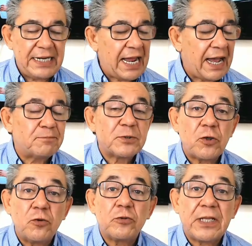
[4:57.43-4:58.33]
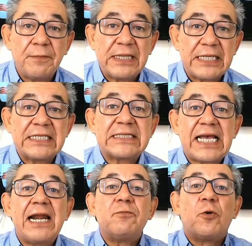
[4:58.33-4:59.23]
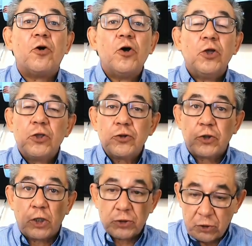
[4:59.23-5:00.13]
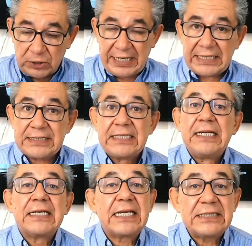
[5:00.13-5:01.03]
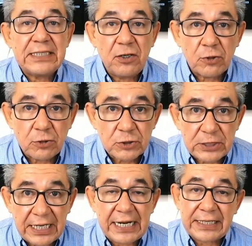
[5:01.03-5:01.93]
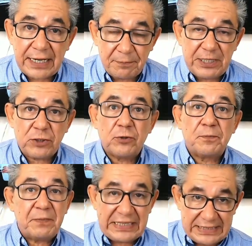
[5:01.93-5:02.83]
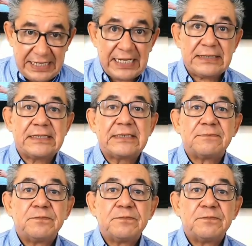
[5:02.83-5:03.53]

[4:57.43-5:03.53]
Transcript: Absolutamente, salvo dos o tres que sí lo consideran, repito, Mesías,